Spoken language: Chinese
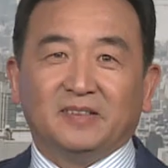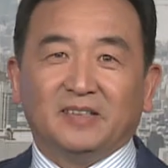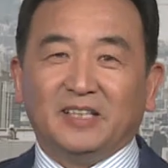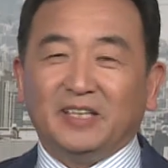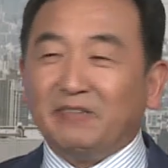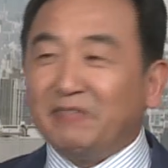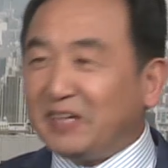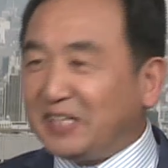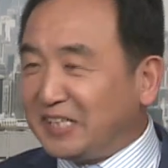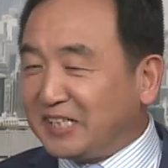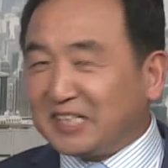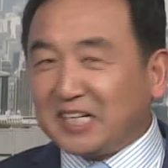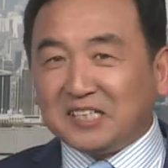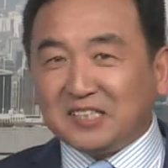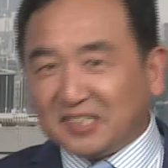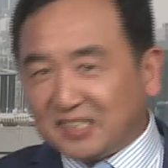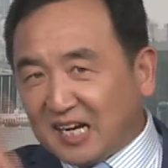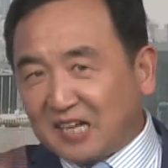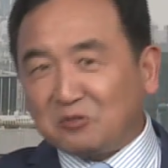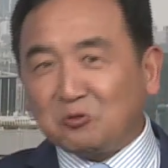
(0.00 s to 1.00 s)
因为你跟
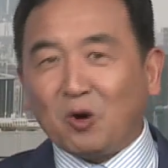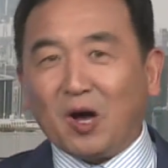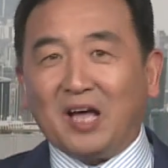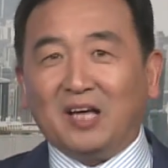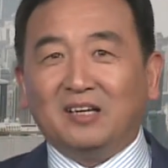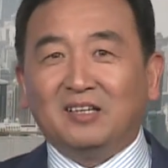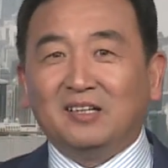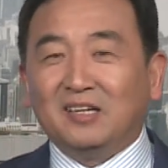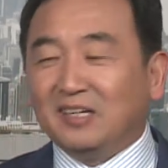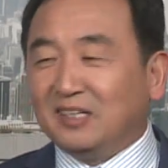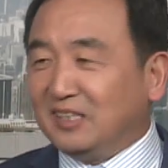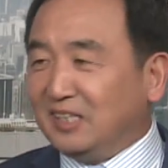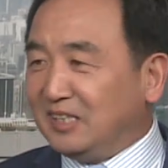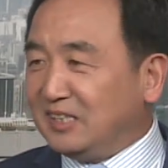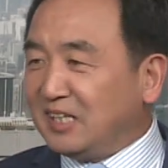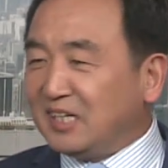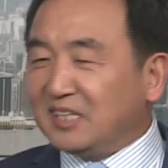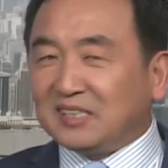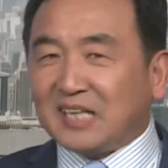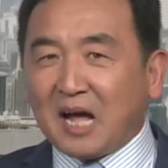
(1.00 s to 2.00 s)
着他转，你
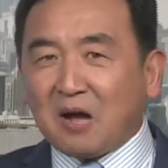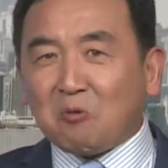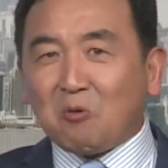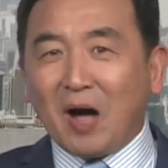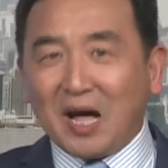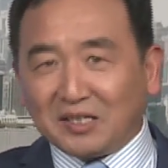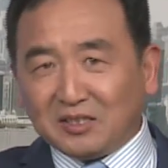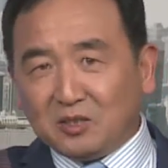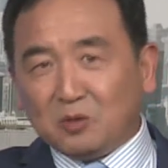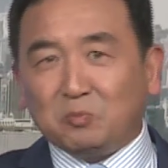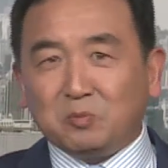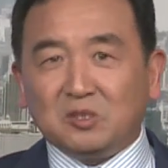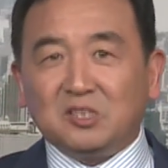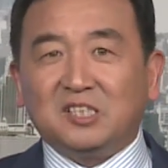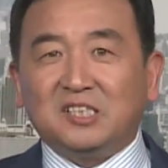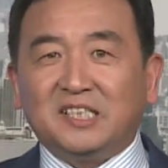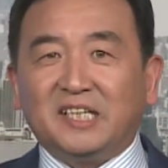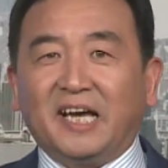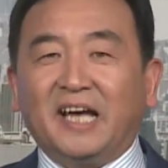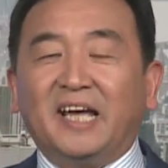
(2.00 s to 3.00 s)
听他话，你就不
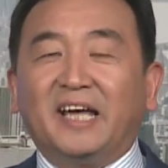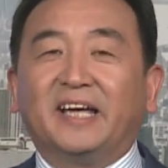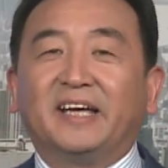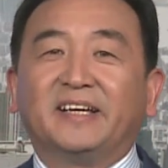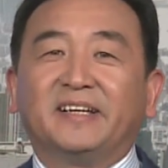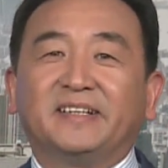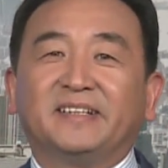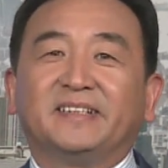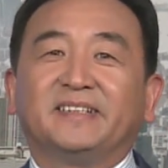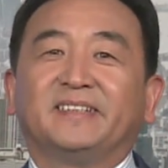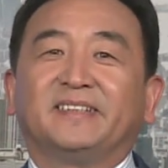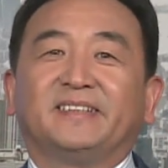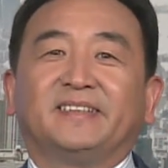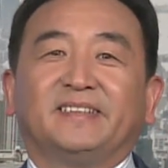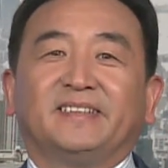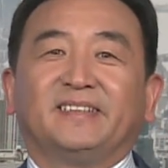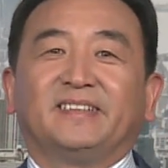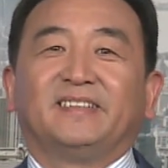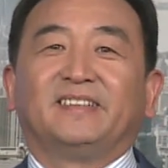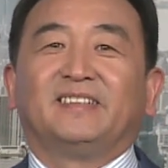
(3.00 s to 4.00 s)
值钱，
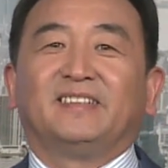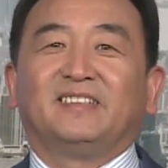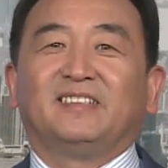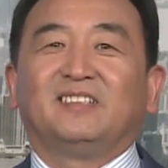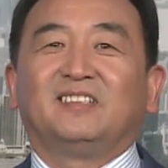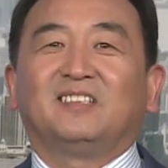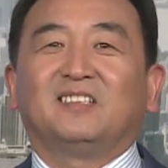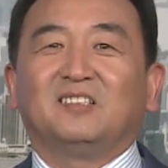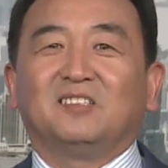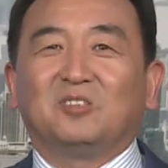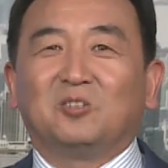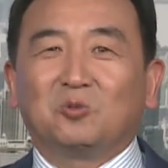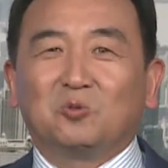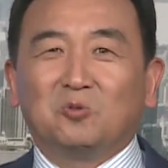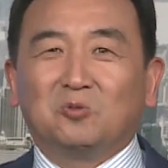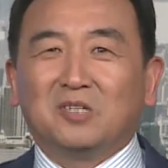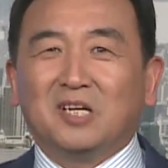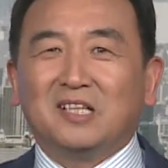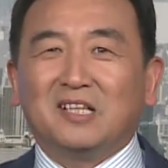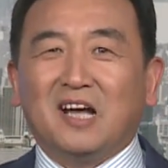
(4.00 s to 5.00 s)
这就
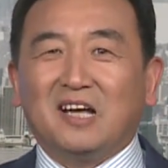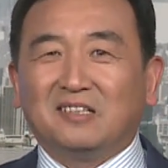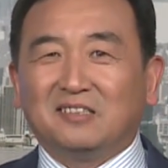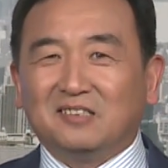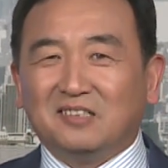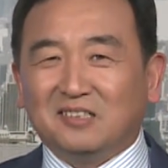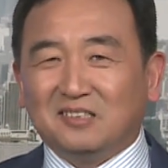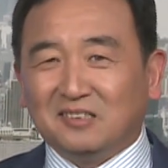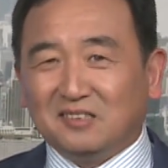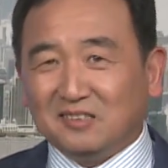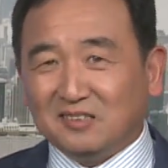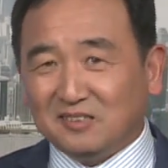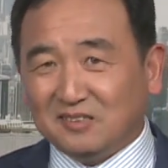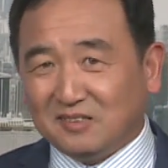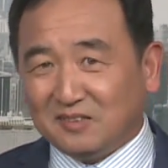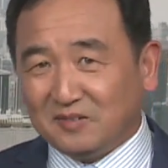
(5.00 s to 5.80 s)
共产党的政策。